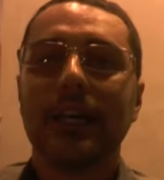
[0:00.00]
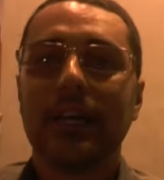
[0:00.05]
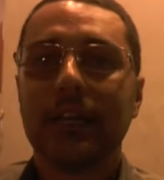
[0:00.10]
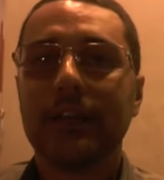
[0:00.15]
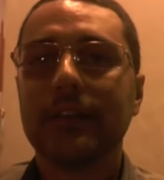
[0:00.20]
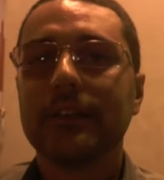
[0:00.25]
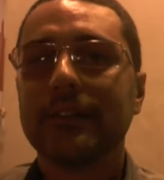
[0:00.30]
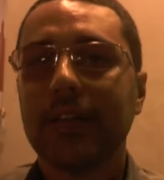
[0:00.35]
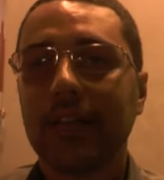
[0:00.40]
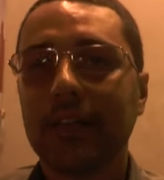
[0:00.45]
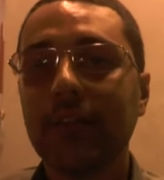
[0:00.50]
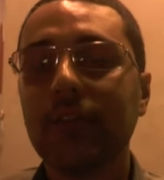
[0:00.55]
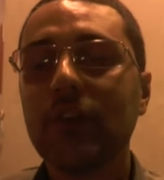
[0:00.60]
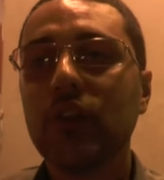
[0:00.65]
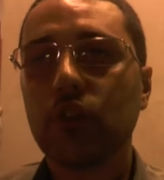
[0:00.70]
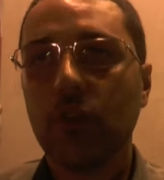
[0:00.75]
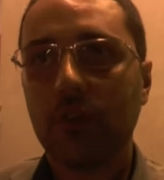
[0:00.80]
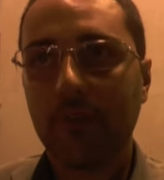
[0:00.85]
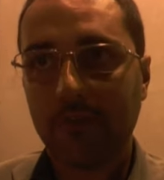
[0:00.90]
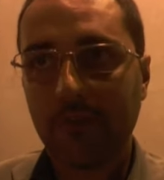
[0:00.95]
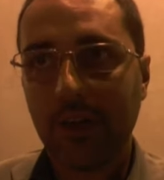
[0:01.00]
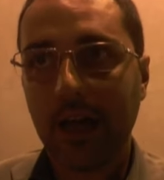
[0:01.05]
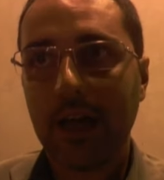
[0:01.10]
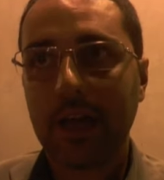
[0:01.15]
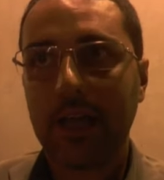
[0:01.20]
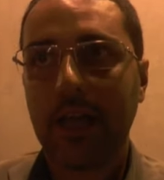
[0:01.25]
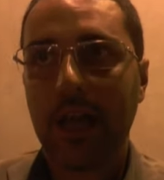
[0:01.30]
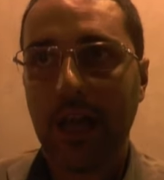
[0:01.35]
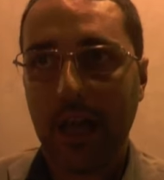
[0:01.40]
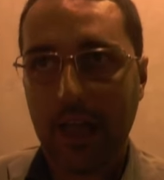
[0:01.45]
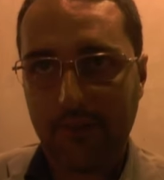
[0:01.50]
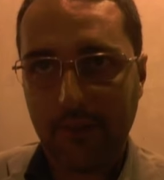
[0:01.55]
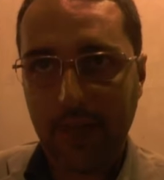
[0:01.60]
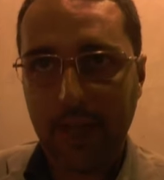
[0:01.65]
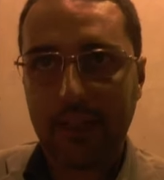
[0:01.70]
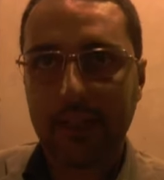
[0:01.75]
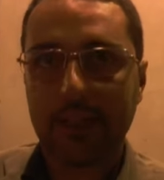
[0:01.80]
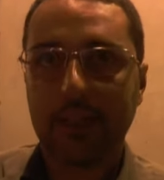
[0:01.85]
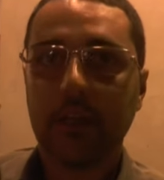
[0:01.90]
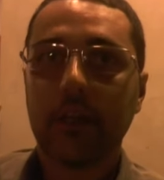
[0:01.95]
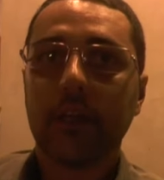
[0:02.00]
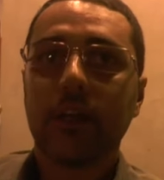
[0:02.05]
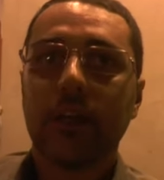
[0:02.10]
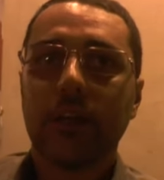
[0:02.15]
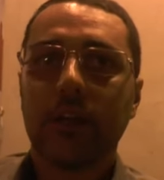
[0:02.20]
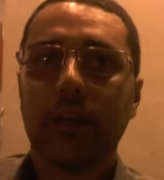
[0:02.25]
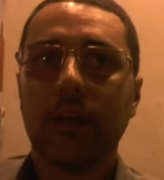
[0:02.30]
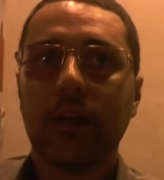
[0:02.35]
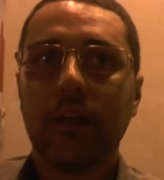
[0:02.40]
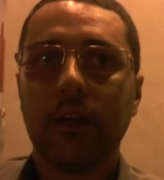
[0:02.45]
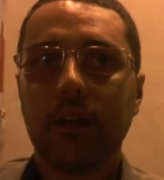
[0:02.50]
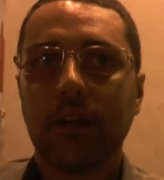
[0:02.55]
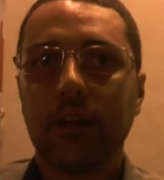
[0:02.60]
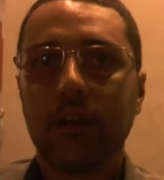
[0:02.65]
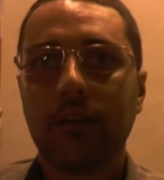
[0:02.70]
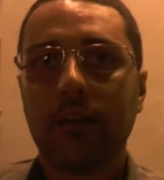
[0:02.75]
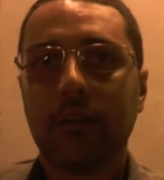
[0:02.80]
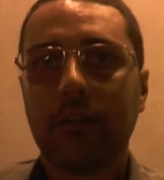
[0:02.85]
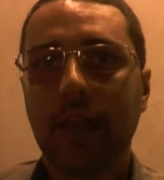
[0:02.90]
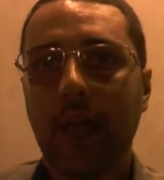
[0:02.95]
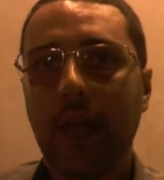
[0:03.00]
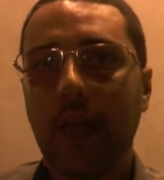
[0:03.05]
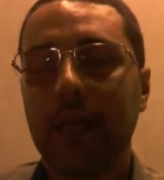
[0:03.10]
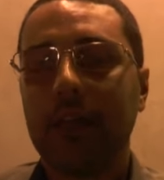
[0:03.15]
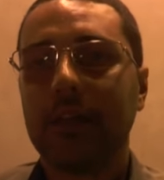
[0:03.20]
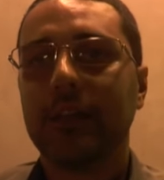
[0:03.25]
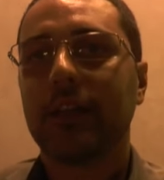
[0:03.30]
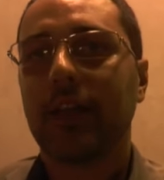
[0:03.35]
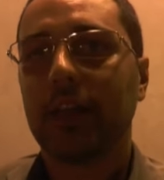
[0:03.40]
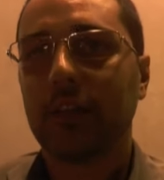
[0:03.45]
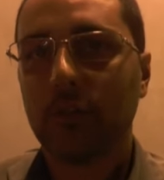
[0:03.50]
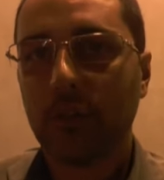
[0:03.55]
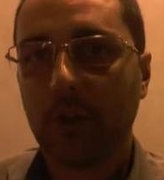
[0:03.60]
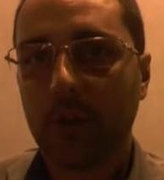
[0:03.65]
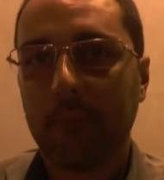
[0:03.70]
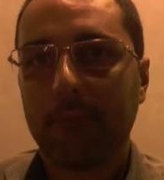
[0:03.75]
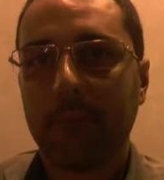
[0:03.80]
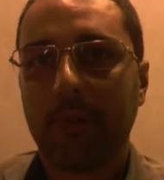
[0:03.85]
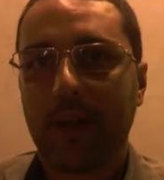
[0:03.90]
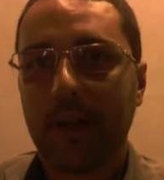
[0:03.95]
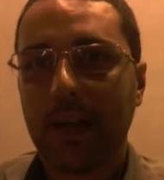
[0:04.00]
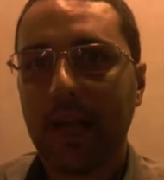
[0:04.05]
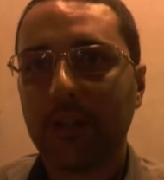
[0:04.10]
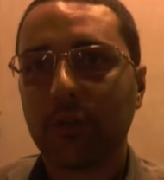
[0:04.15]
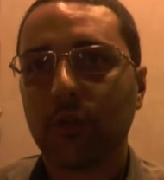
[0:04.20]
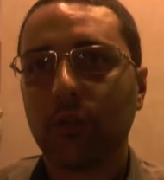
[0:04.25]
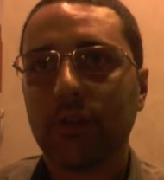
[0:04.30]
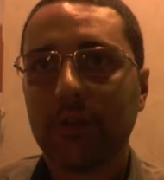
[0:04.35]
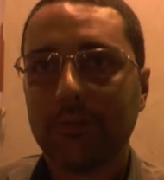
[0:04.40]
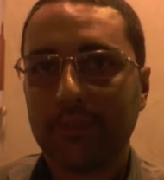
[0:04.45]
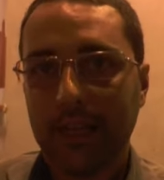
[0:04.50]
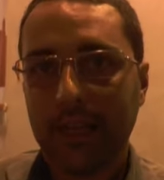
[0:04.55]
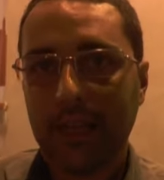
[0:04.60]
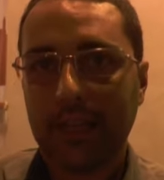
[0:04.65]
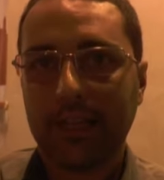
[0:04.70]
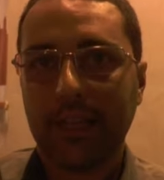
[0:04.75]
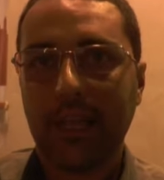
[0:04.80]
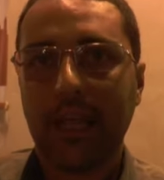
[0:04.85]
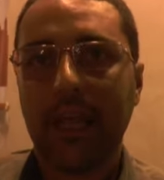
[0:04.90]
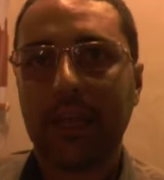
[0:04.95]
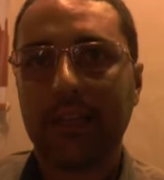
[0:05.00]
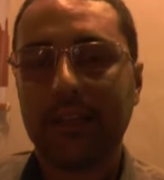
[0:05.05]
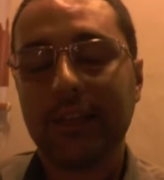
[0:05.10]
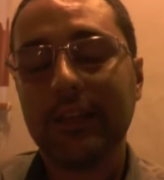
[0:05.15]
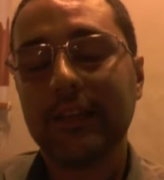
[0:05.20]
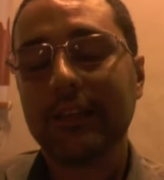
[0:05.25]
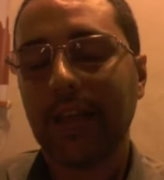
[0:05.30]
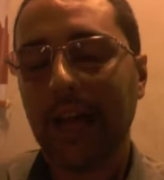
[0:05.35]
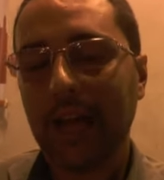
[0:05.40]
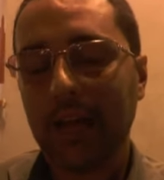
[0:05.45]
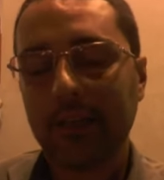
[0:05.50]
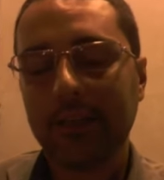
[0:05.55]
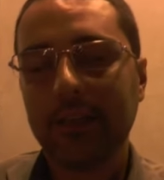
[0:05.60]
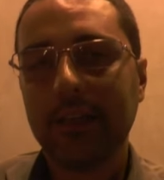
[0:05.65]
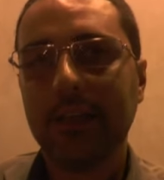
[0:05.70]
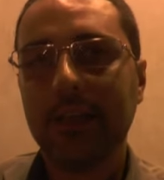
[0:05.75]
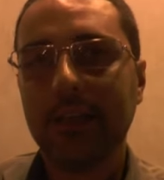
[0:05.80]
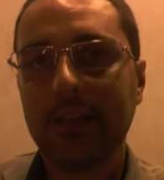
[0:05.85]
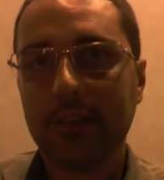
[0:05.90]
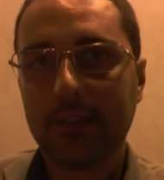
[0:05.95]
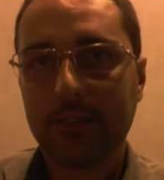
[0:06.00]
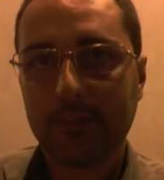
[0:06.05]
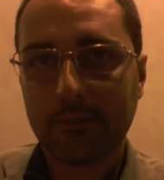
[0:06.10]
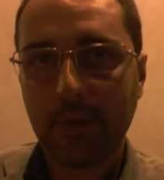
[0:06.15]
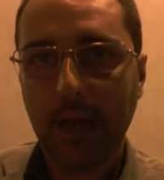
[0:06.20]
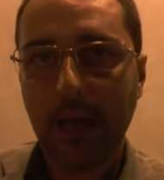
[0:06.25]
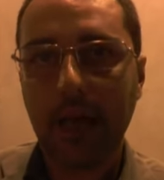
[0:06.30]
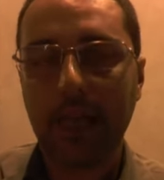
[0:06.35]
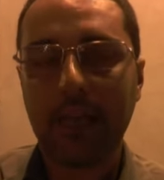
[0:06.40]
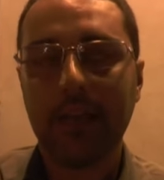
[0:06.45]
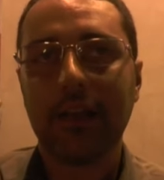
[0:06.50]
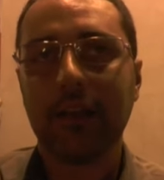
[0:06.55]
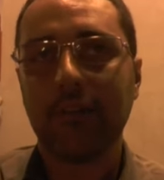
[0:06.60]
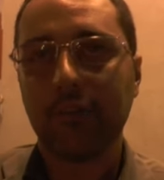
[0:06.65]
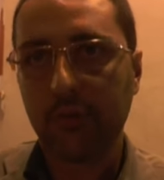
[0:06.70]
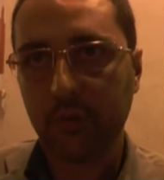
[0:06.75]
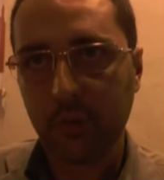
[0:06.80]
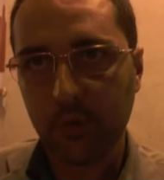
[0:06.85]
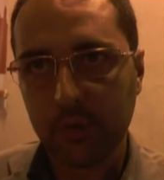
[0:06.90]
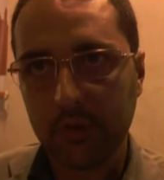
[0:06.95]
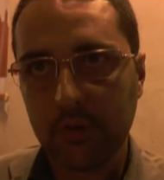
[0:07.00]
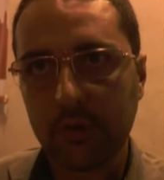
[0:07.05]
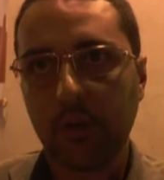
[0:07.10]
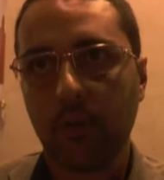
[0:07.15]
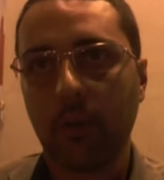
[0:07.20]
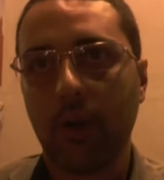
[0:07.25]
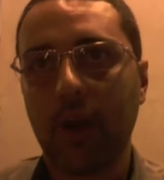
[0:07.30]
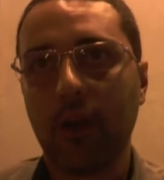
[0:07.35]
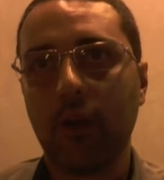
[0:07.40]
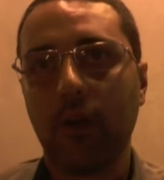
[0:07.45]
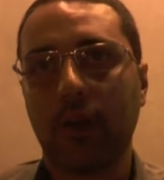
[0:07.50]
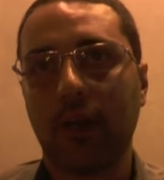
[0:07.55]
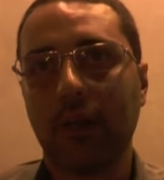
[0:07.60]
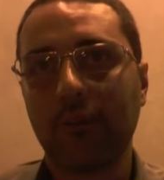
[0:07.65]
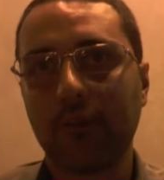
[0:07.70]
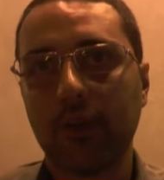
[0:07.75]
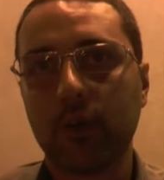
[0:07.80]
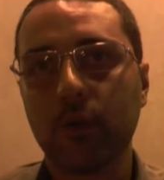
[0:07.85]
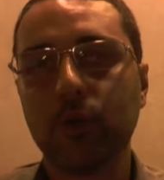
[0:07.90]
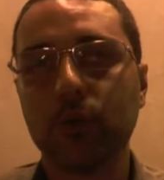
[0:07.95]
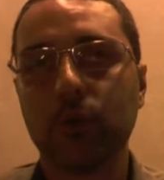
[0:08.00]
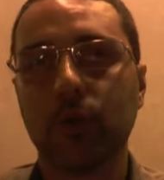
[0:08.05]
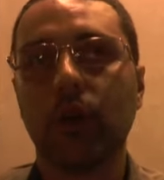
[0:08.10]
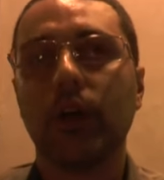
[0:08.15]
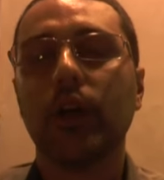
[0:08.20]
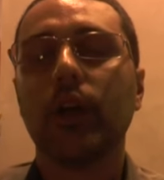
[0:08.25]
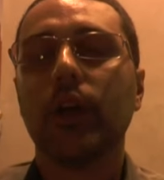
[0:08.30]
Eh, si è diviso in vari eventi. Eh, lei, direttore, ha parlato di, Maratea, di, di, Smile Food, quello che è avvenuto